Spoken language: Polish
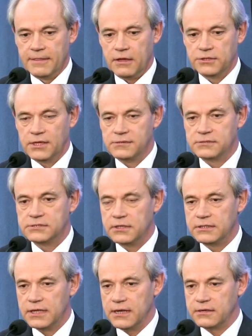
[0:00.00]
O tę
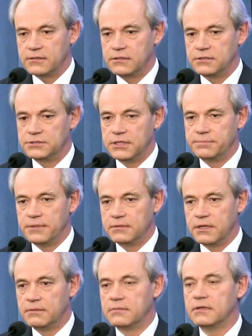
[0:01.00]
solidarność
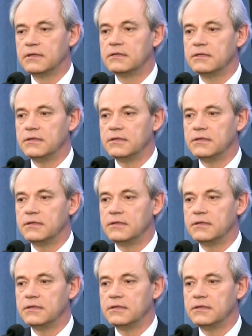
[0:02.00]
apelujemy